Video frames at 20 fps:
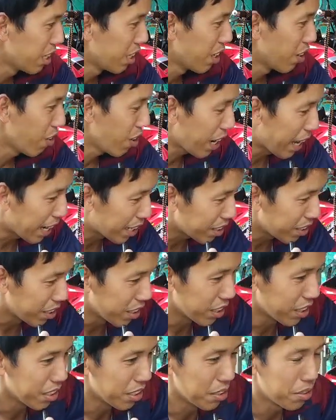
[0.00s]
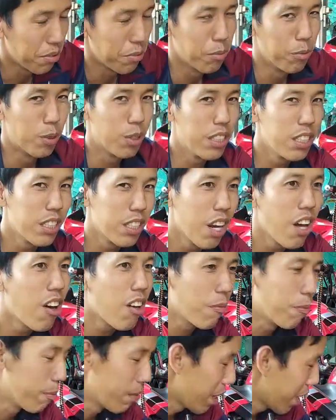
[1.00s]
ล้อหลังนี่หมุน1รอ
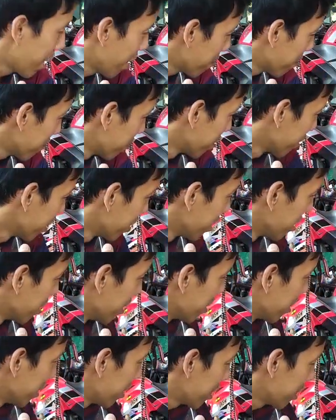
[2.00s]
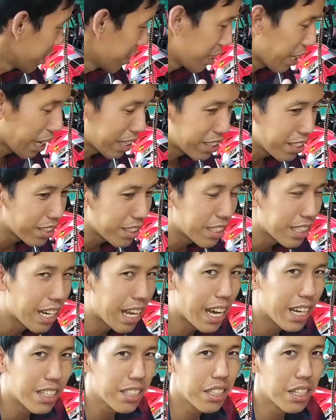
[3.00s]
บนะครับการสเตอร์ห
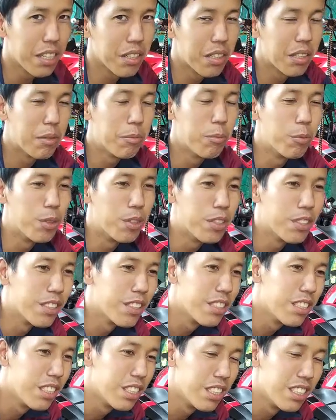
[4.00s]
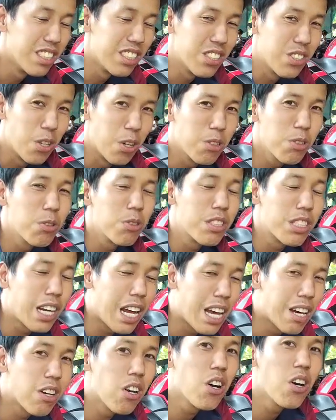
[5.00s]
น้าเนี่ยหมุน
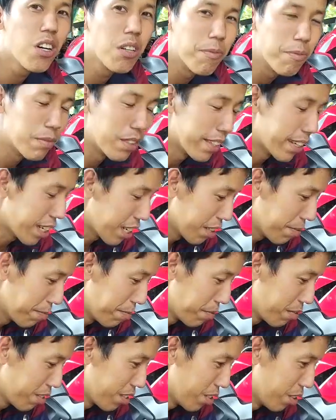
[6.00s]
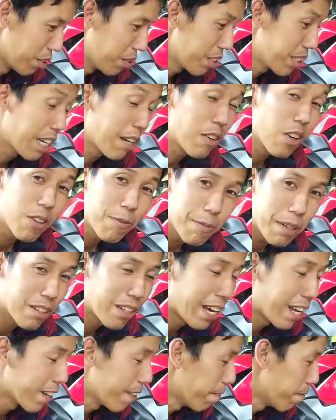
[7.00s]
2.9 รอบนะครับ2.9รอบเท่า
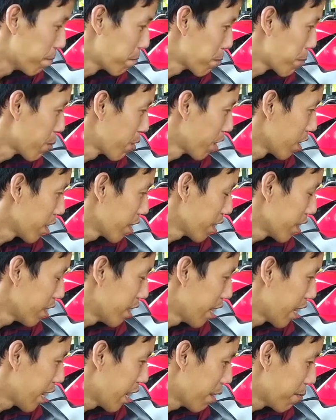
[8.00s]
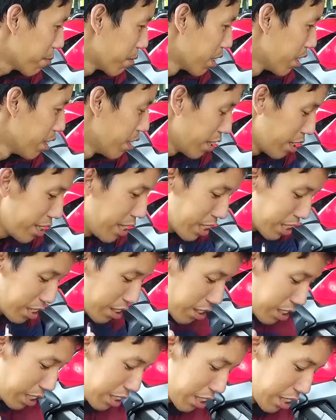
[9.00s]
นั้นนะครับ นี่
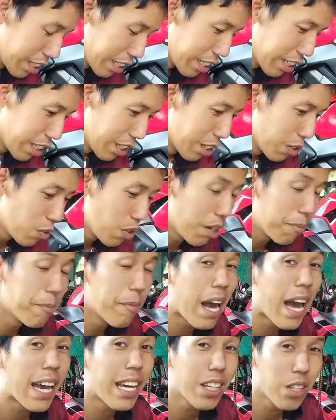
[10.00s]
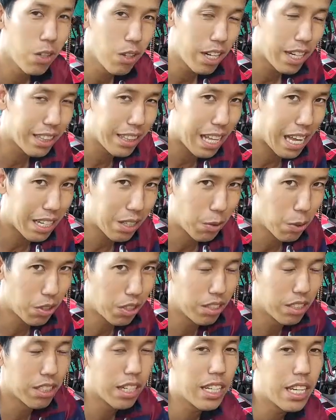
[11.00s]
ก็คือความหมายของอัตราทด
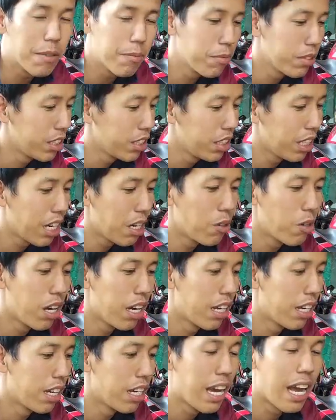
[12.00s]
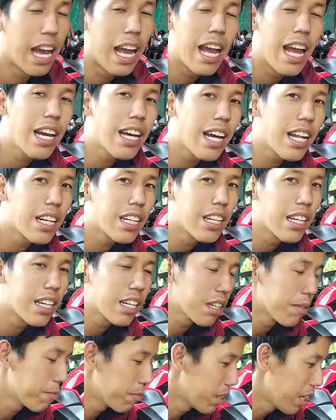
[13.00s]
นะครับที่เราหากัน
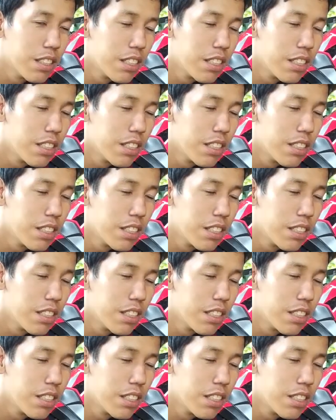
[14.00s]
นะครับ